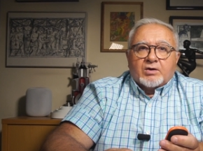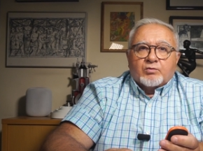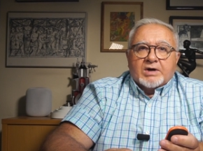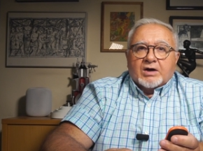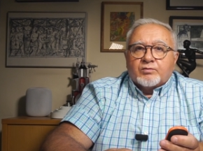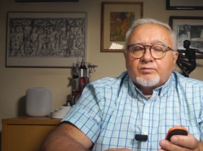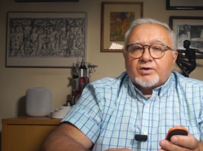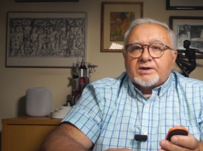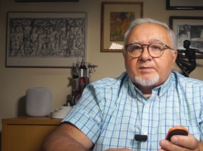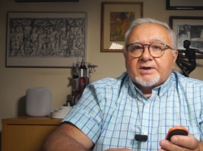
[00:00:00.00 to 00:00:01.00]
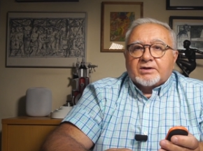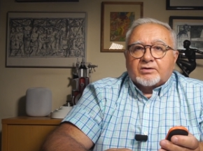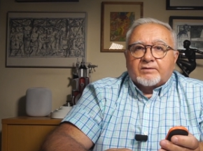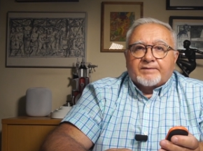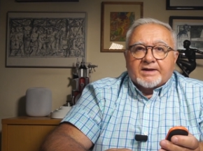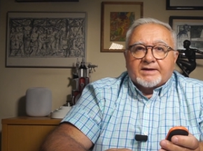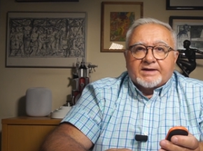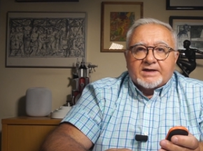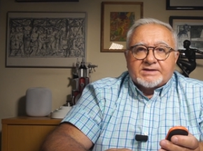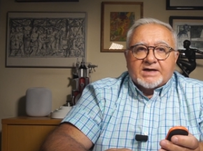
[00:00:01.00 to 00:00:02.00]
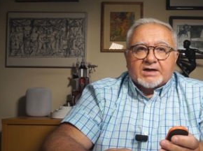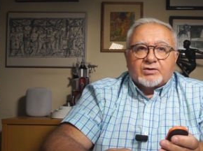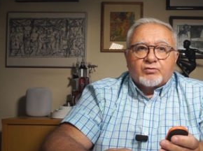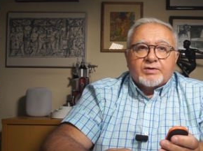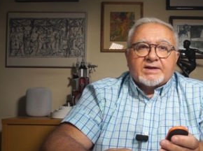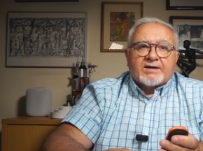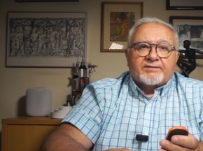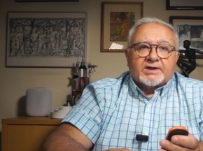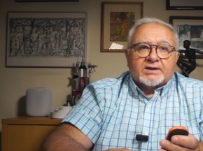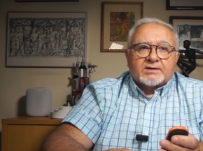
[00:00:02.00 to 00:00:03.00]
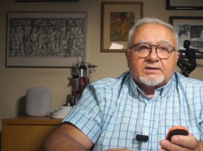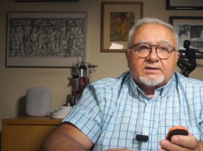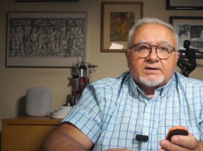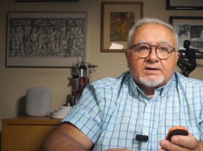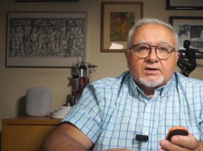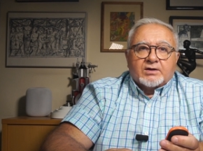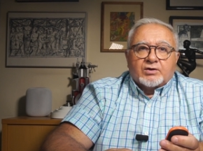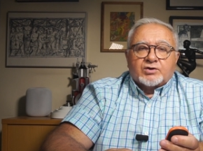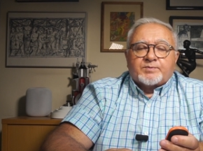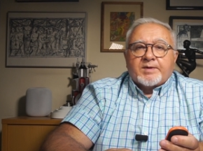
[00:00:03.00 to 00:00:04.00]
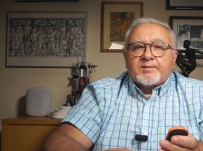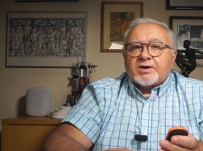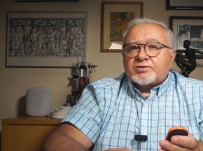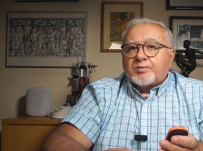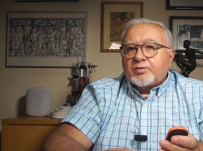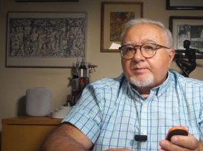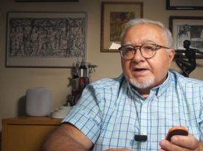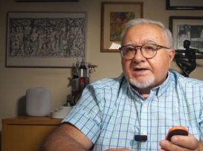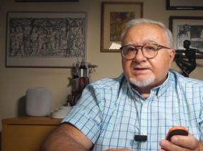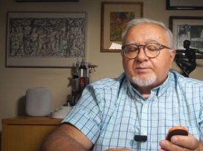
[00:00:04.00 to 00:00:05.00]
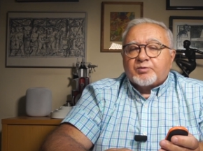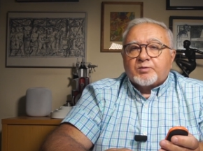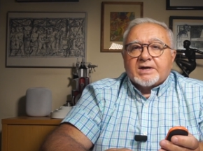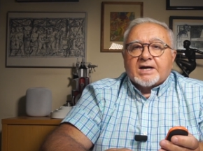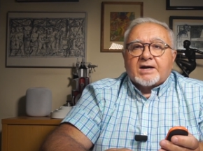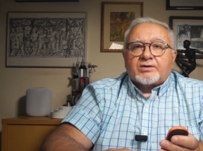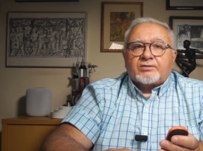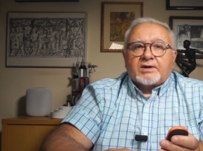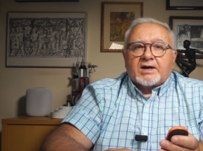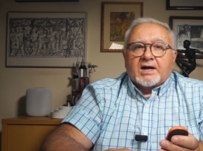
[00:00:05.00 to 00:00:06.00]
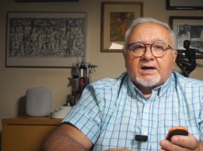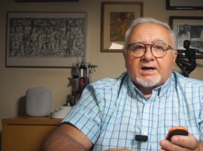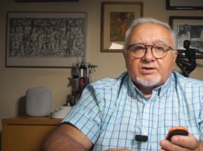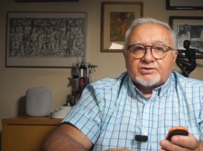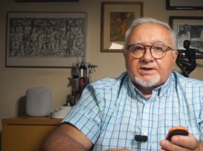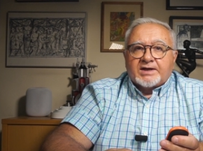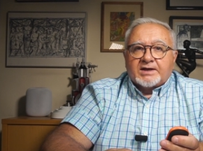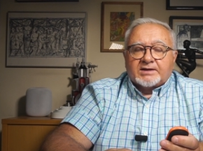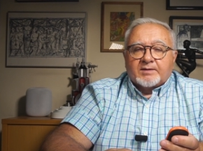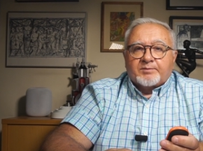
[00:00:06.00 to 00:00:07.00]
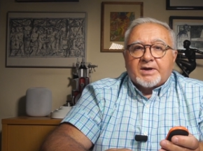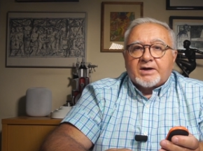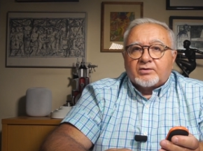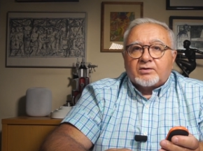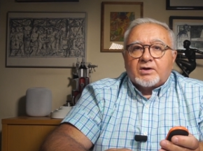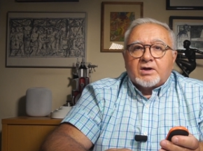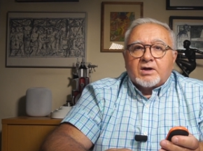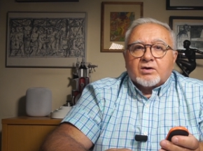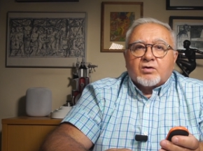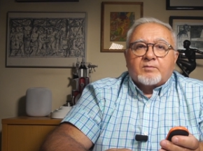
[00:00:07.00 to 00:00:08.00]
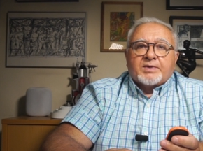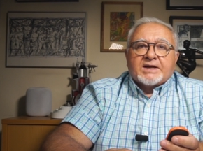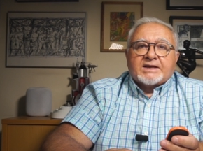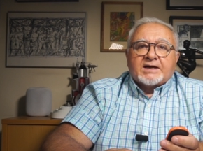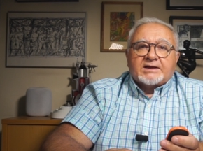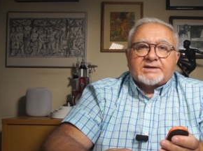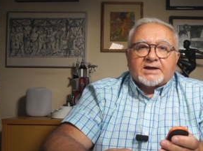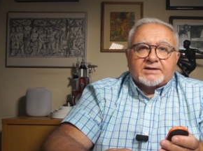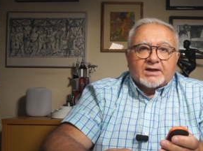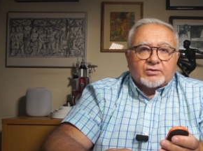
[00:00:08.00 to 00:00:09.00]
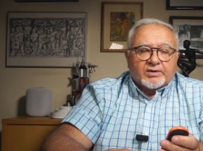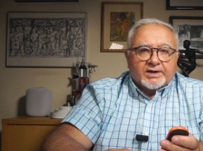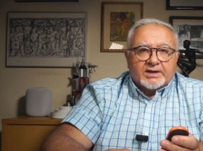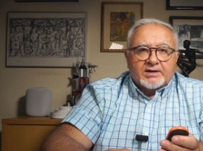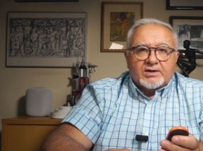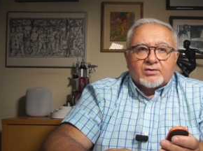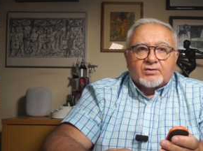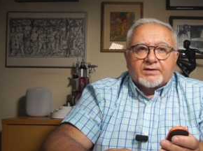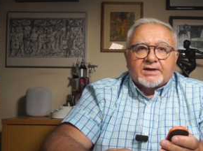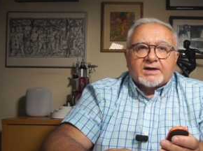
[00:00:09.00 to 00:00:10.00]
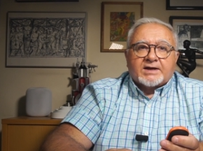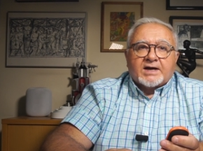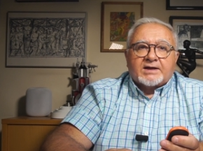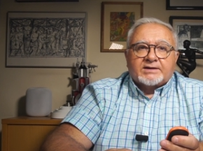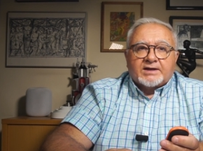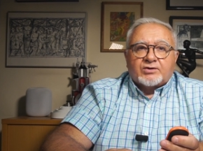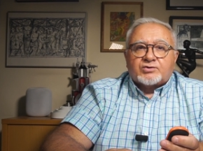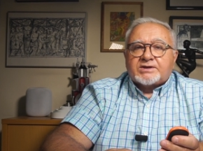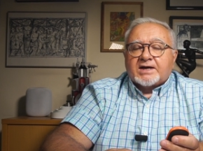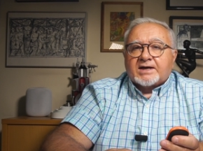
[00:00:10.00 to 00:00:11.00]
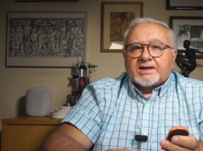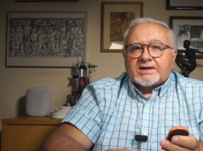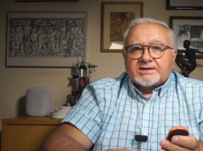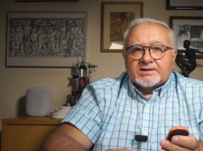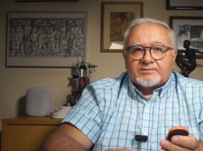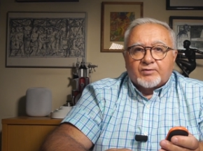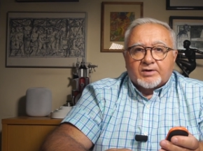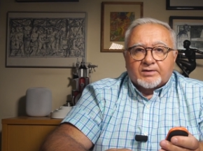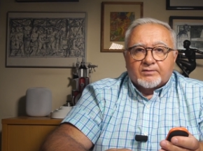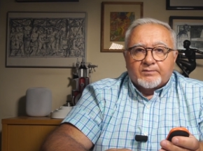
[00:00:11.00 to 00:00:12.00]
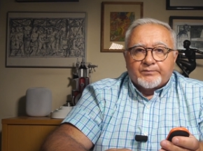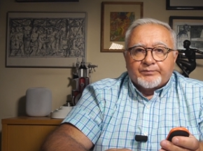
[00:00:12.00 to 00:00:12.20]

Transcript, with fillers: un alumno del pintor francés Jacques-Louis David. Los primeros volúmenes se publicaron al año siguiente, pero completar el tratado requirió cerca de dos décadas de esfuerzo.